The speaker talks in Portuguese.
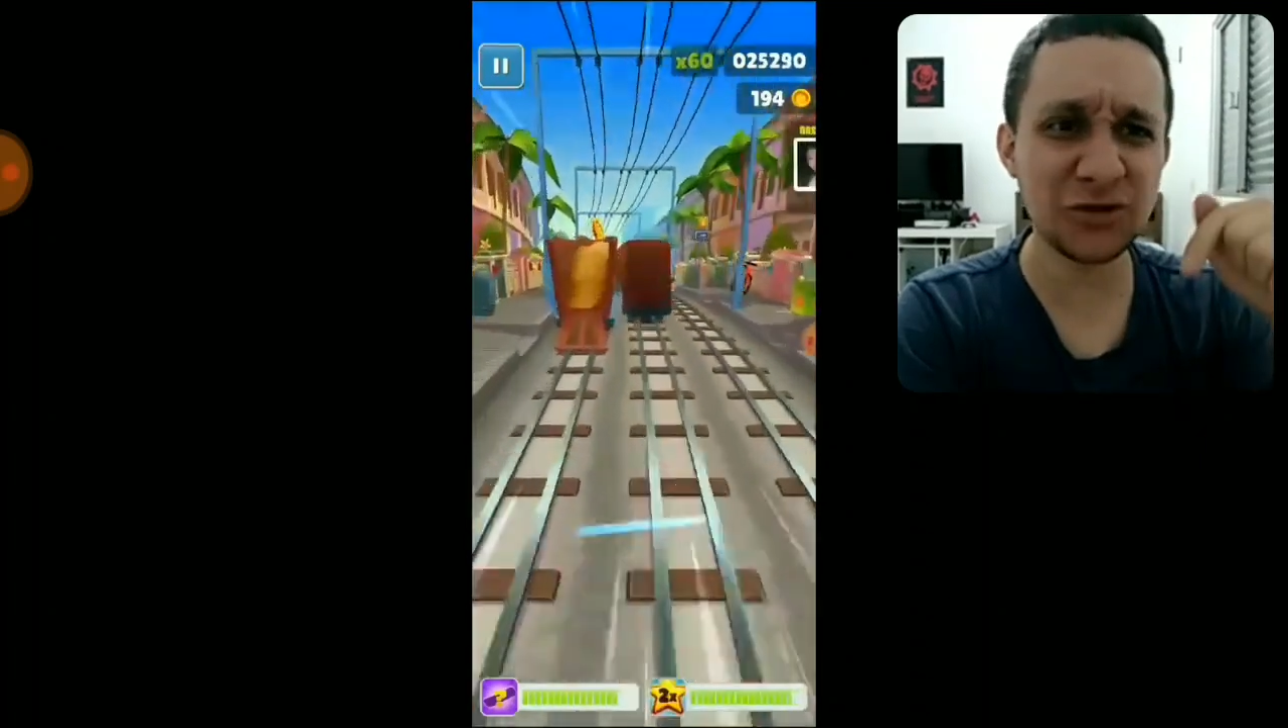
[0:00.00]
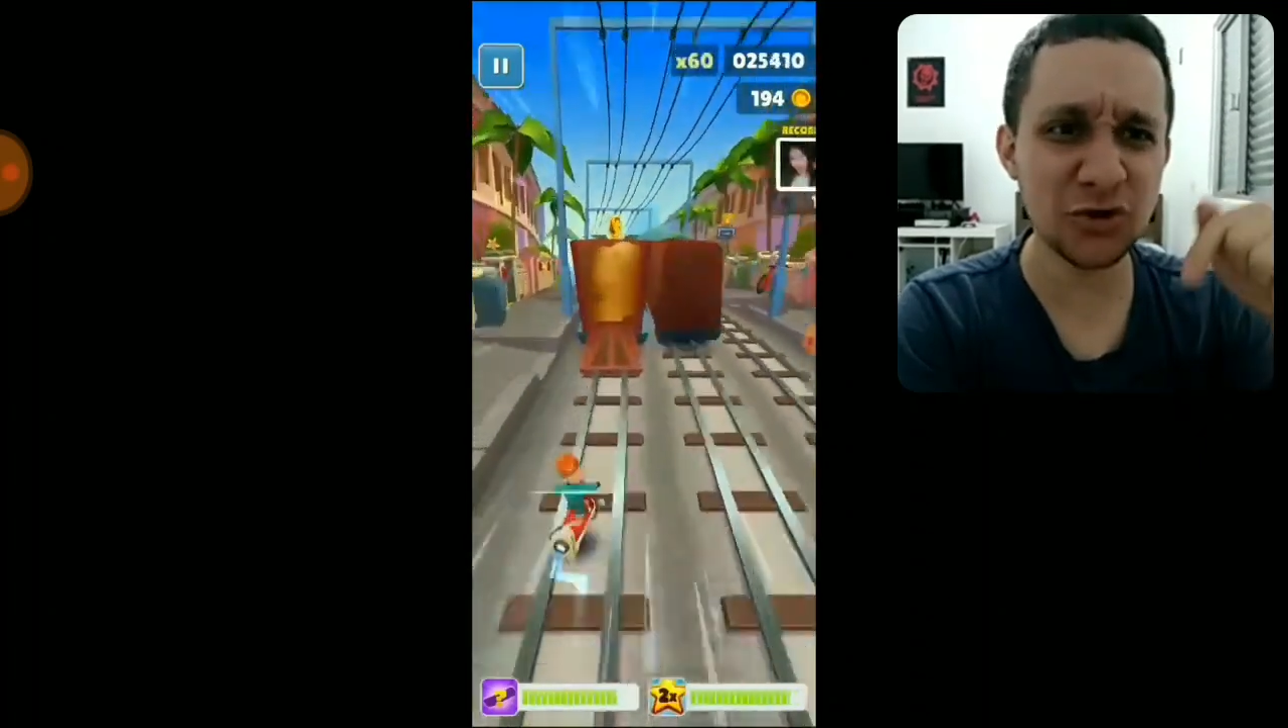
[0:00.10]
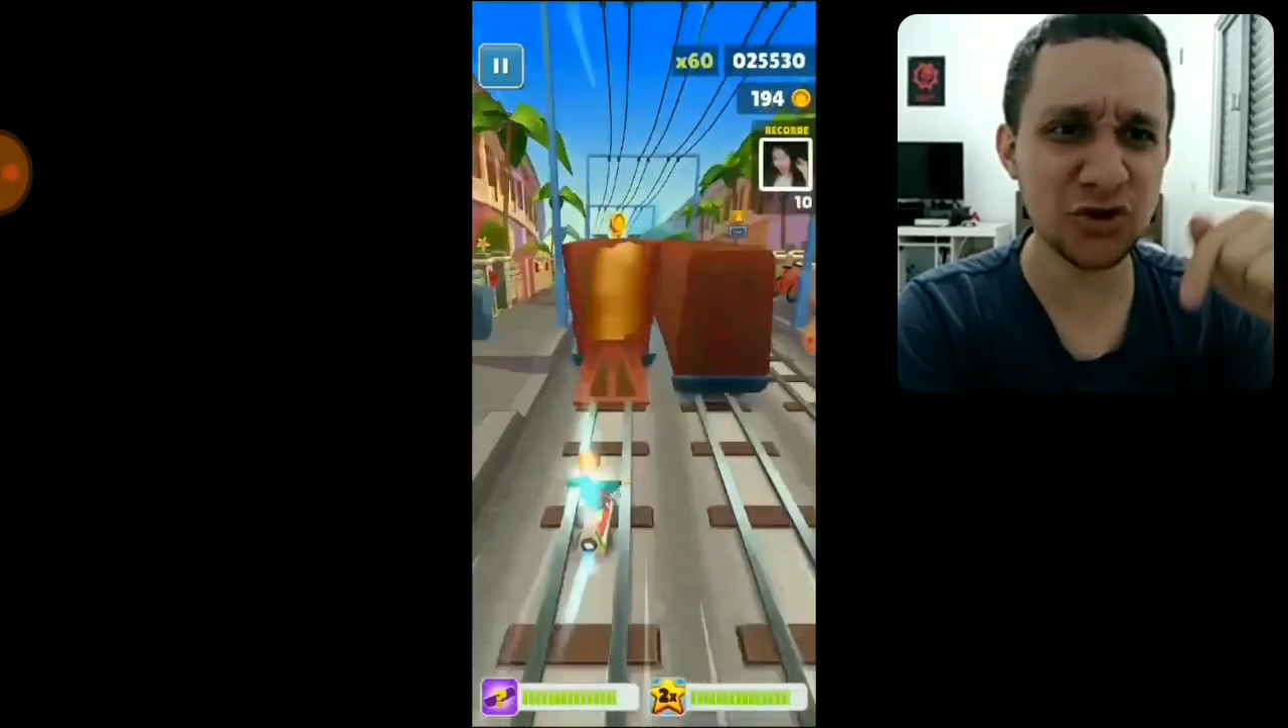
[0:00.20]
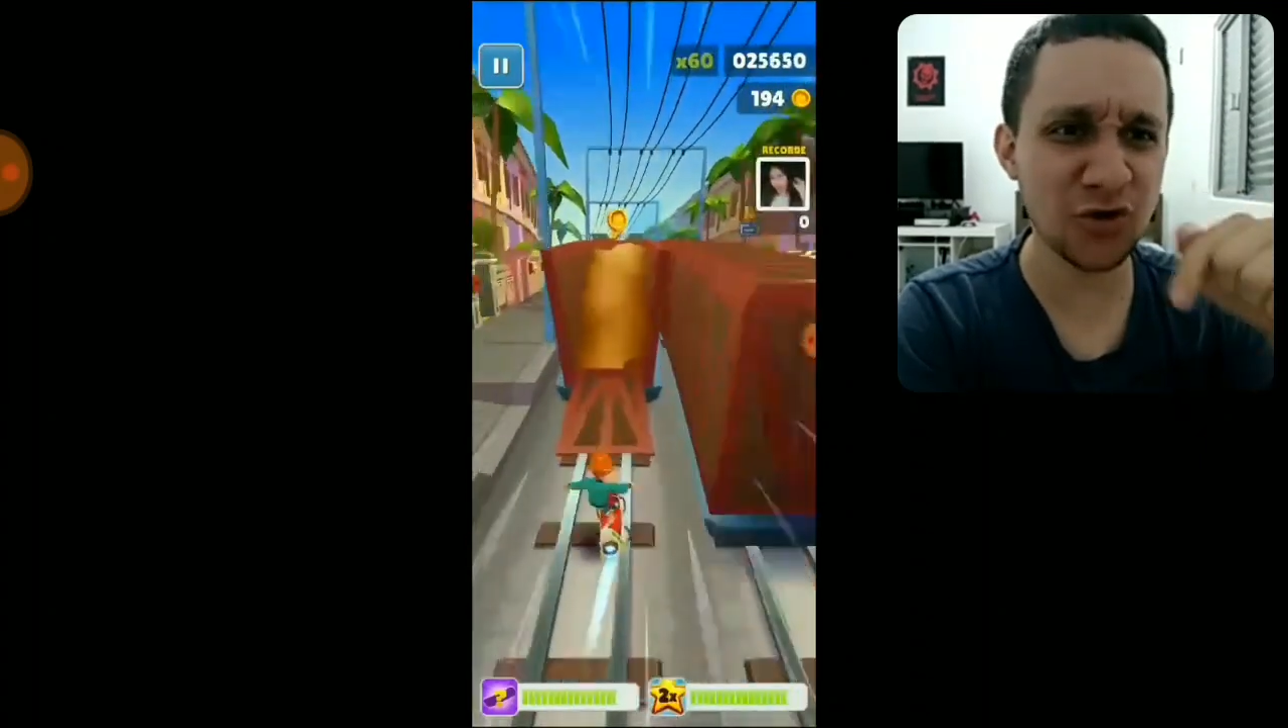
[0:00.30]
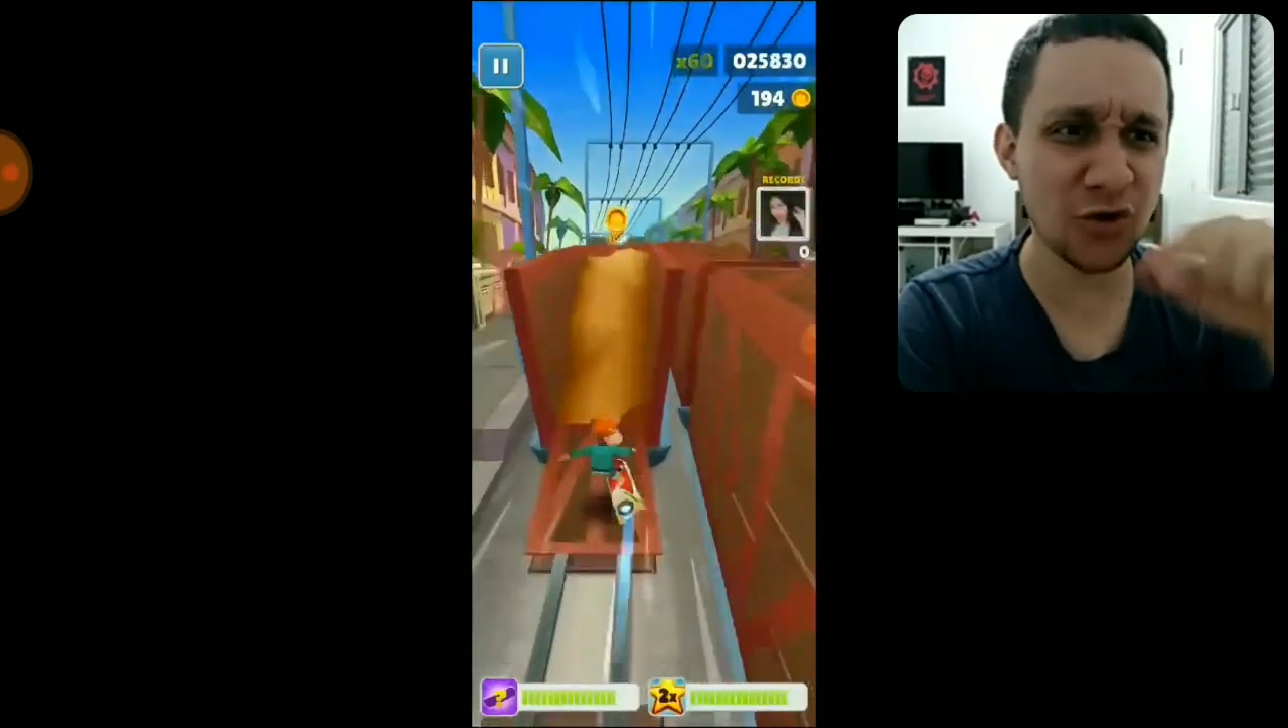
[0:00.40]

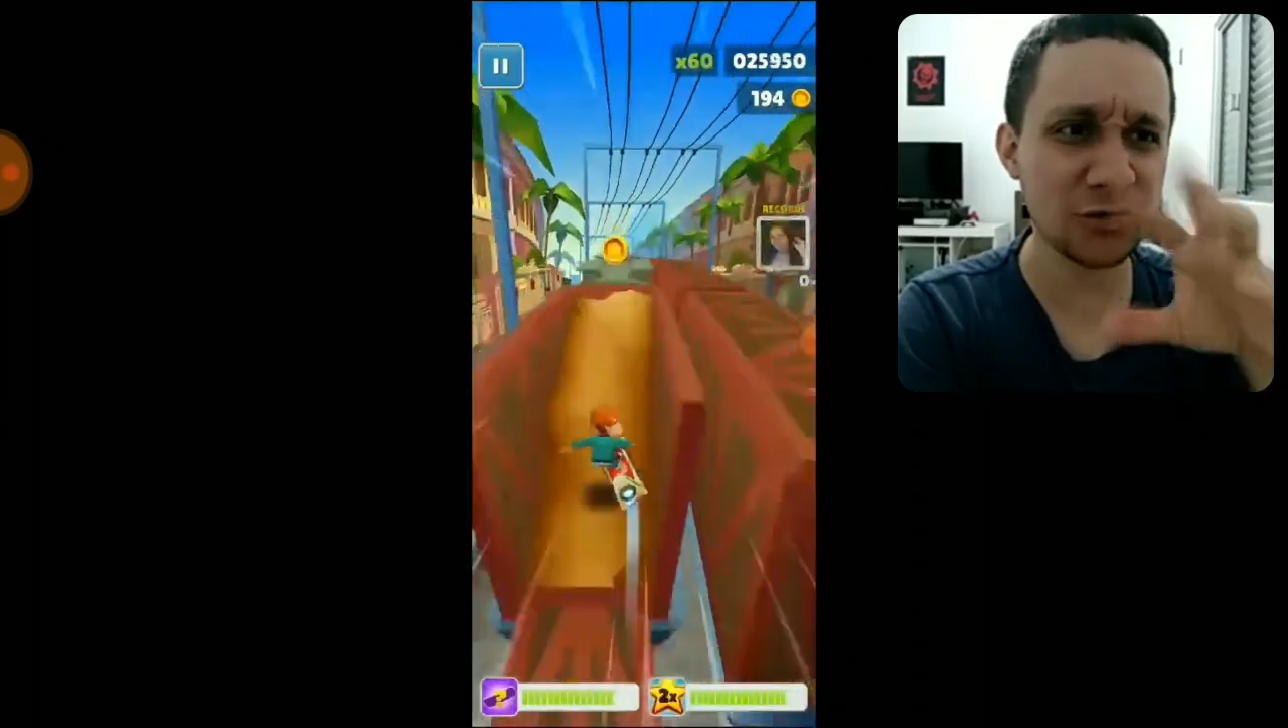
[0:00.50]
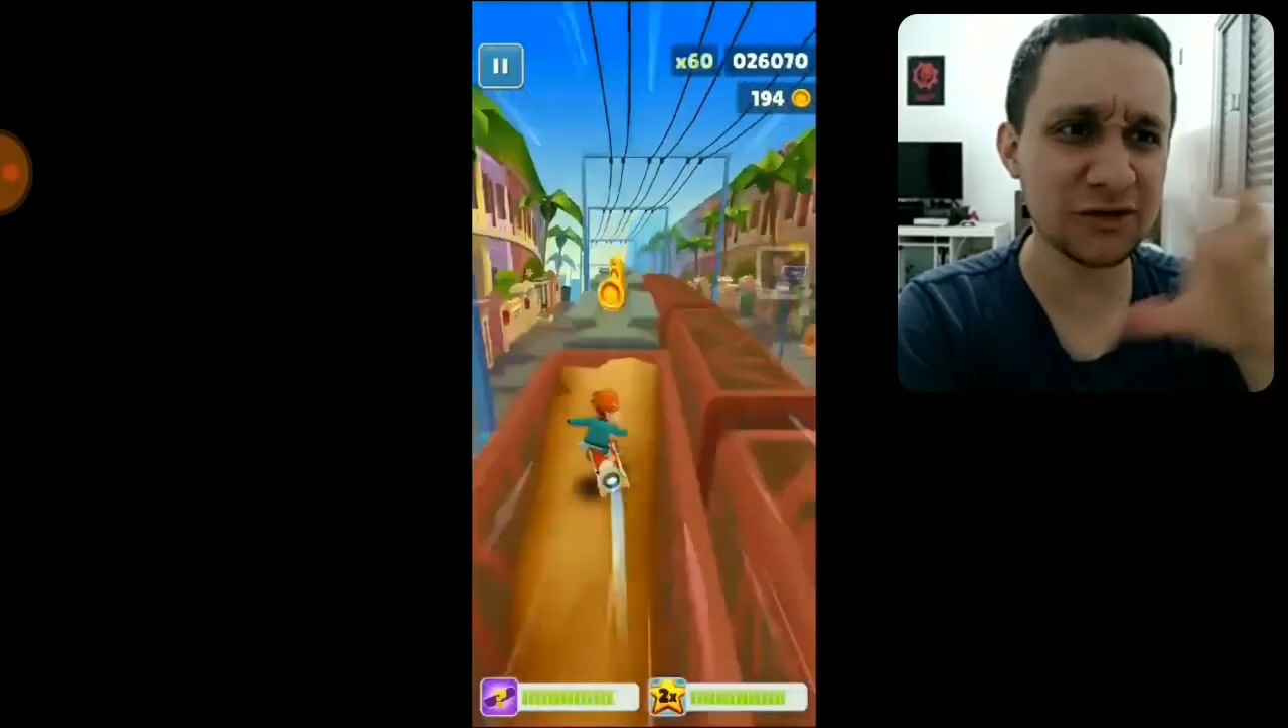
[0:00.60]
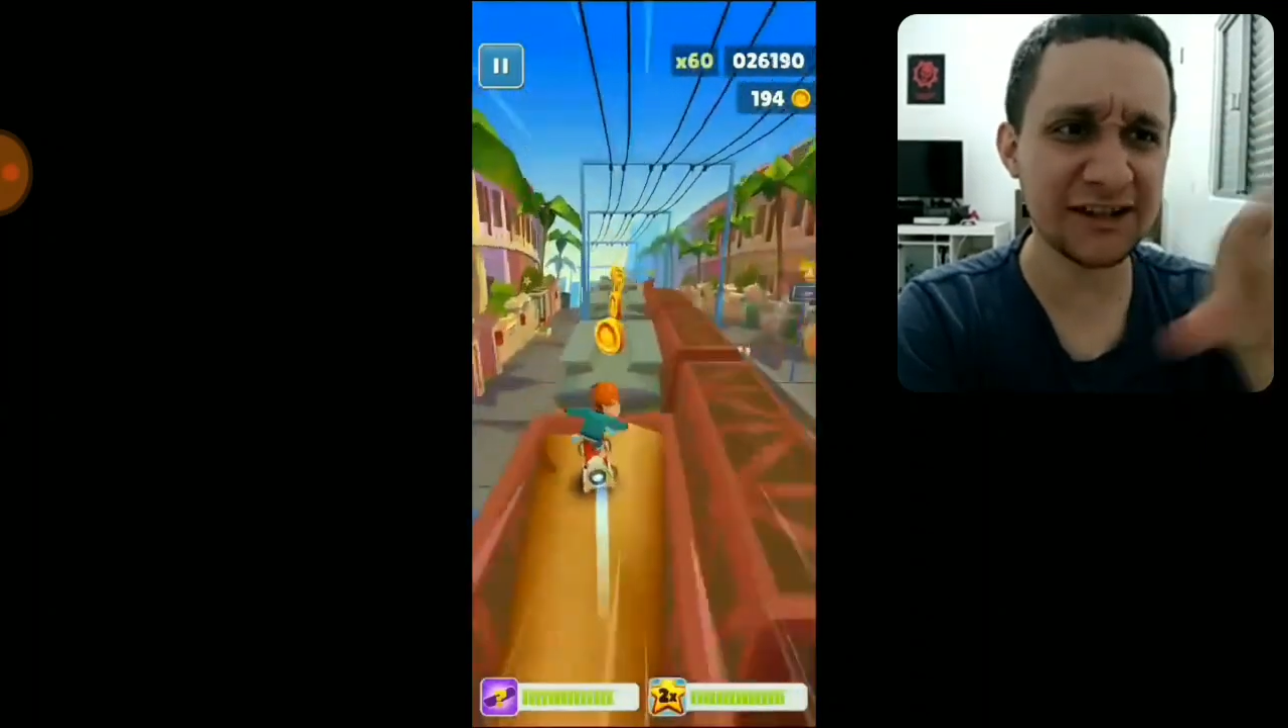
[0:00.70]
do jogo,